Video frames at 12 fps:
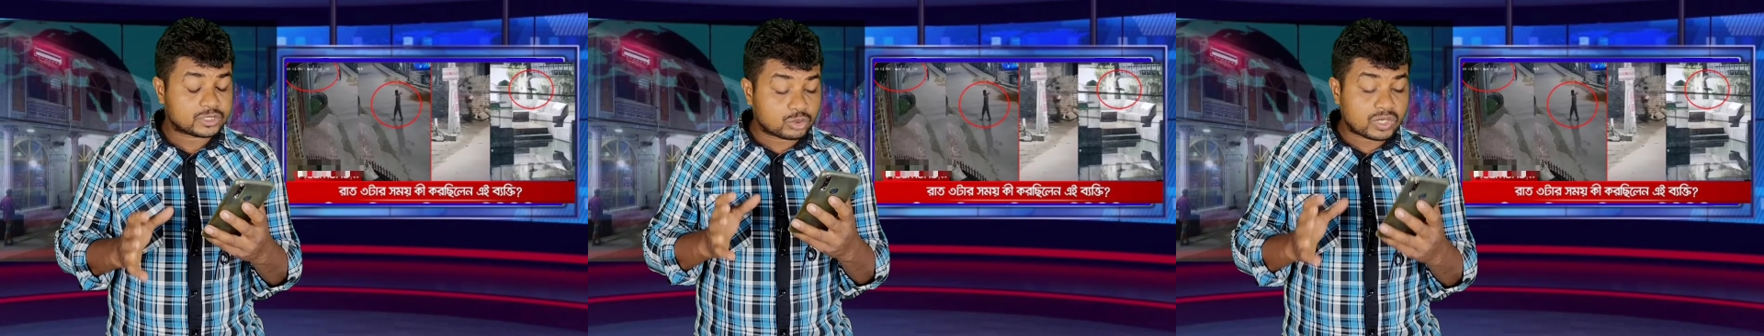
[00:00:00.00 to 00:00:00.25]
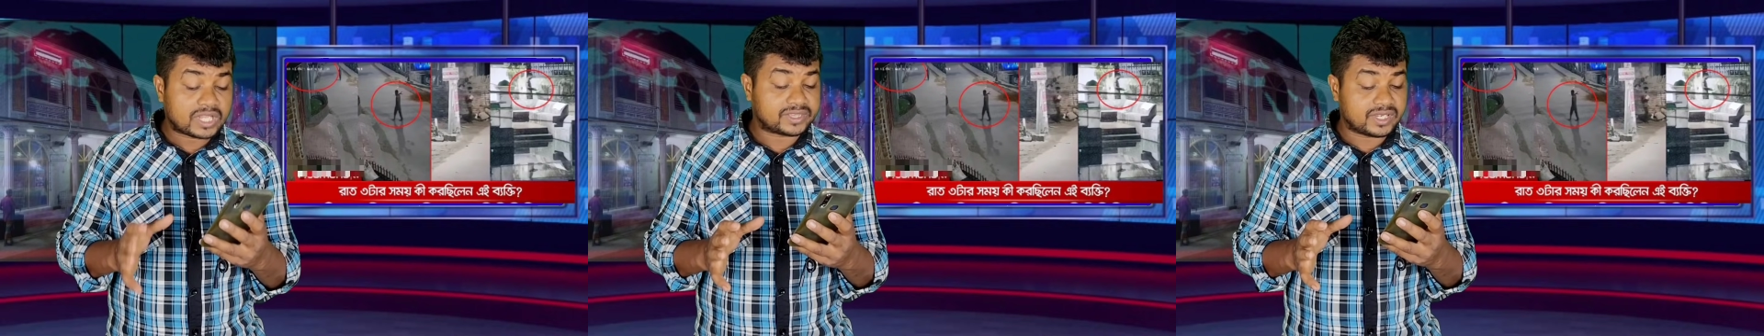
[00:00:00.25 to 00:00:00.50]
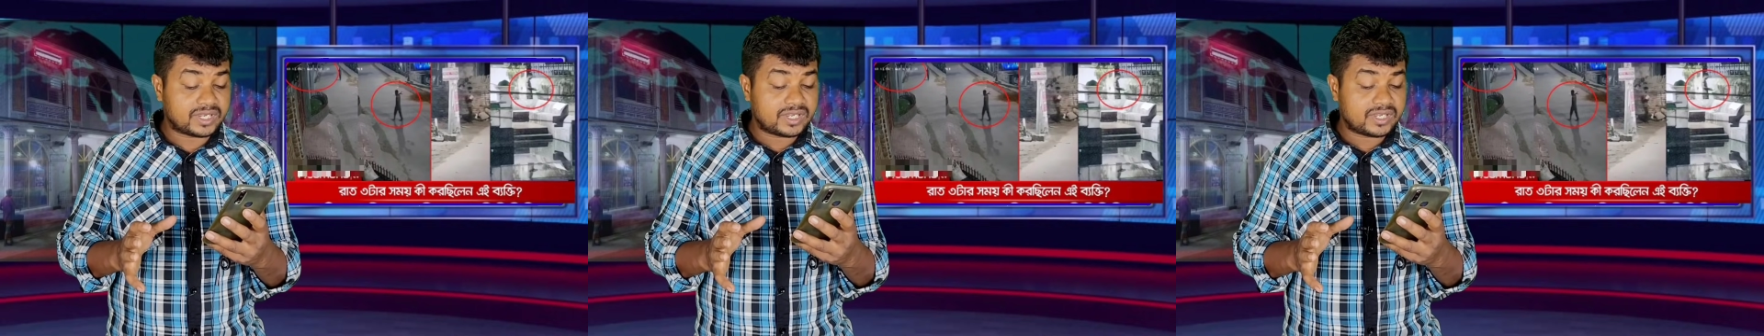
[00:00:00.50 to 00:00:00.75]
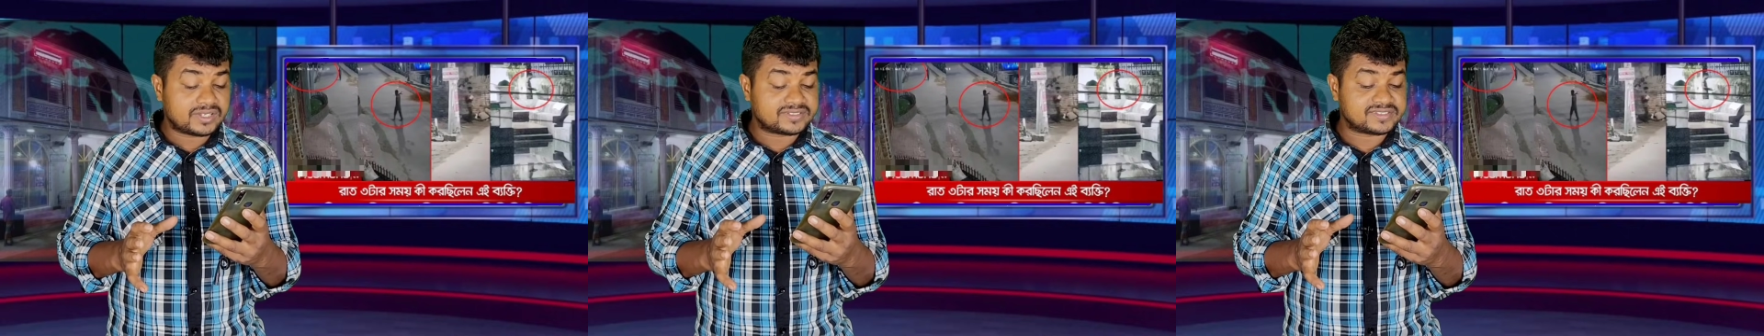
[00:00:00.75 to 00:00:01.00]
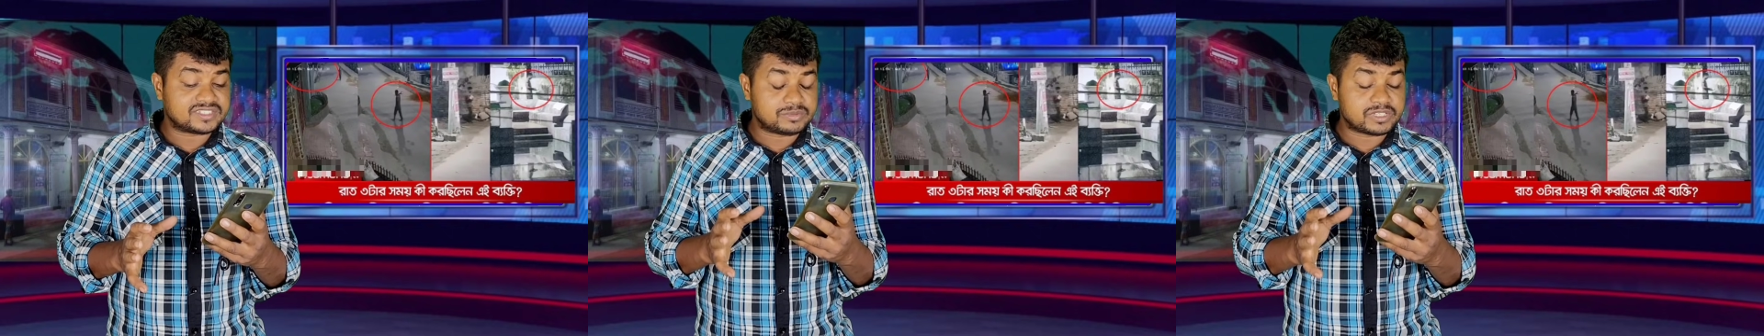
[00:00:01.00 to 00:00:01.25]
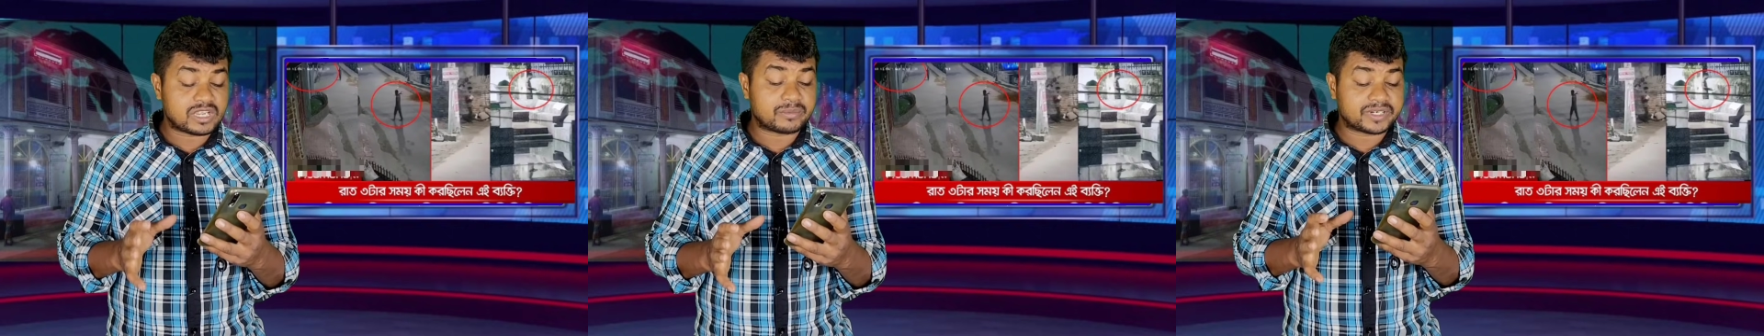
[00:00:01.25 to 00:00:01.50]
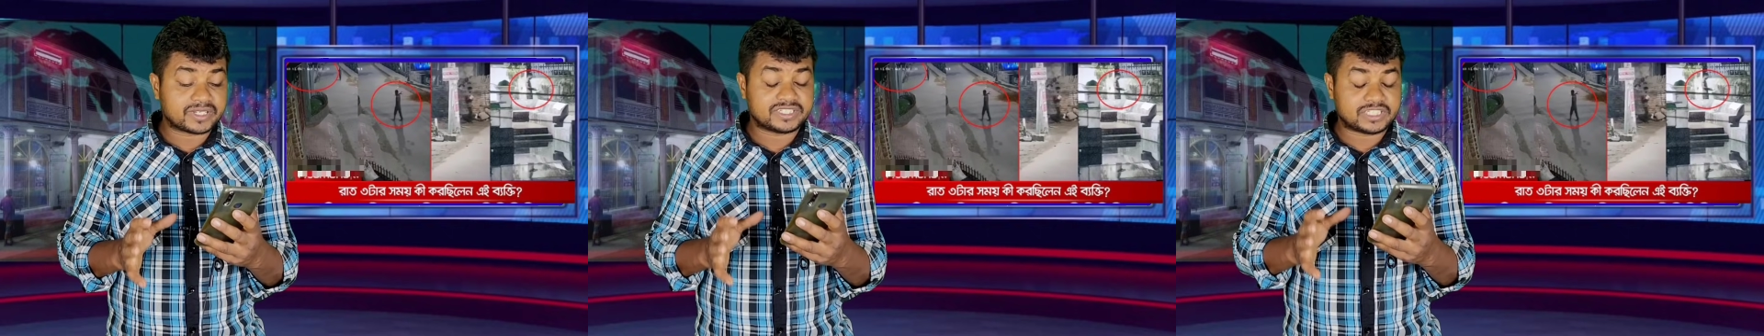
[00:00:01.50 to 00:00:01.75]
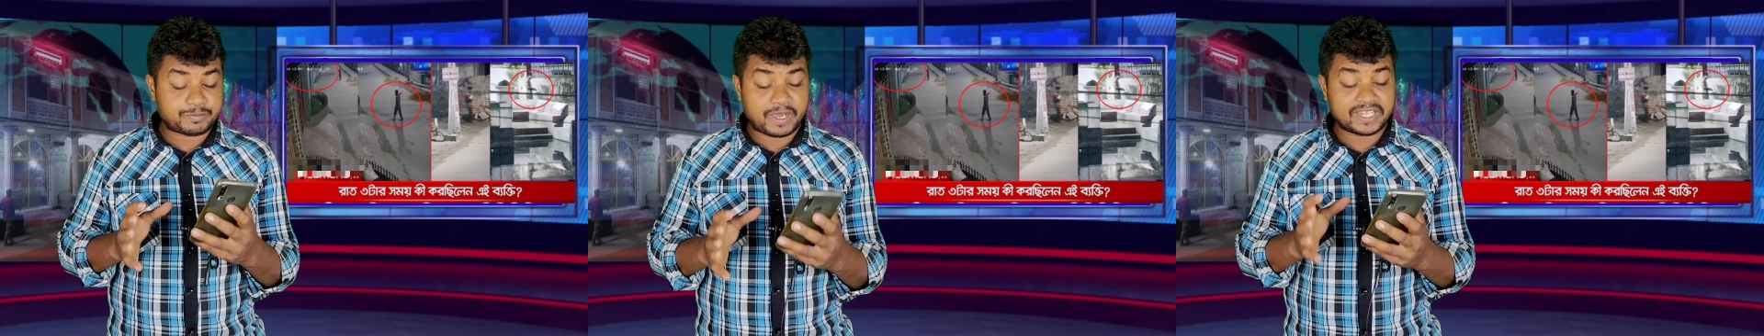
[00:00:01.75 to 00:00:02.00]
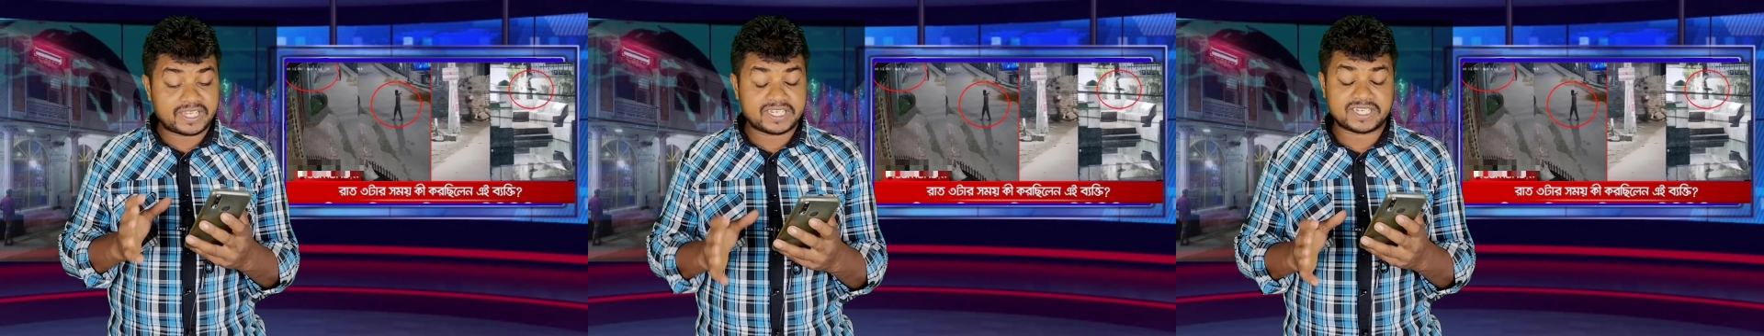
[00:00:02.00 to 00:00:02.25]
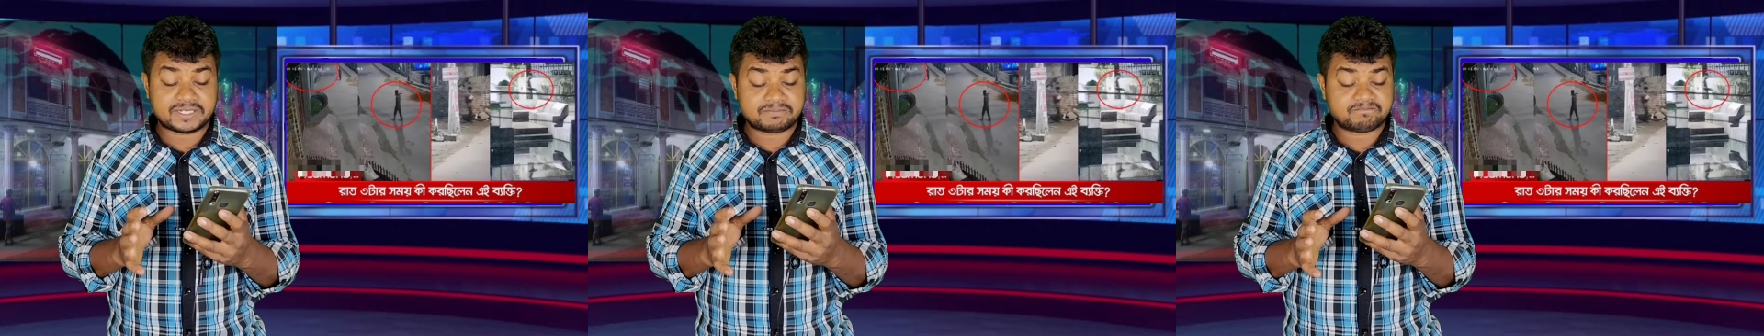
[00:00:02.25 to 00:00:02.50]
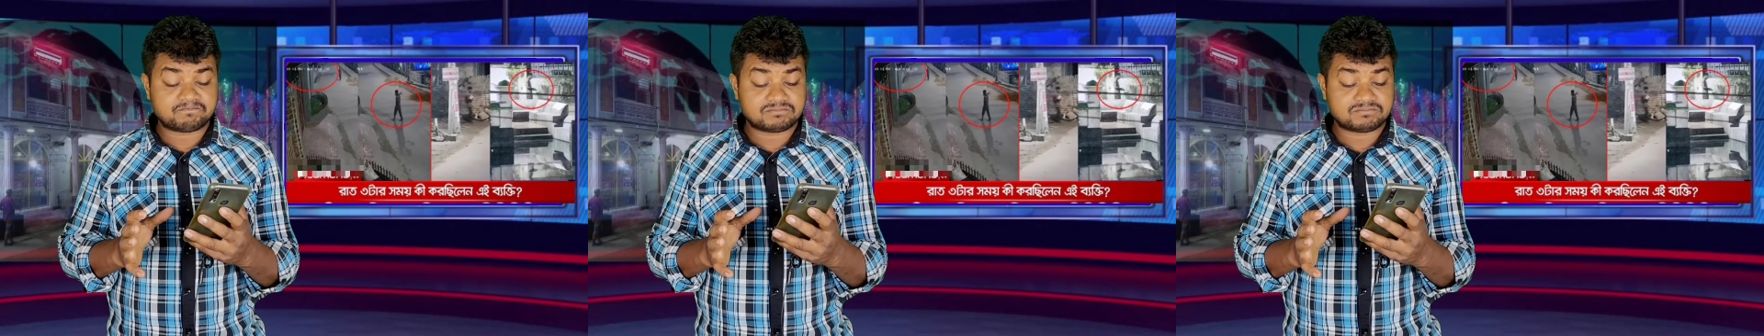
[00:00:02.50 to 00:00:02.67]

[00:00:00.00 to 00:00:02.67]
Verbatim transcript: এত রাত্রে এই সিসিটিভি ক্যামেরাটা দিতে পারে কি না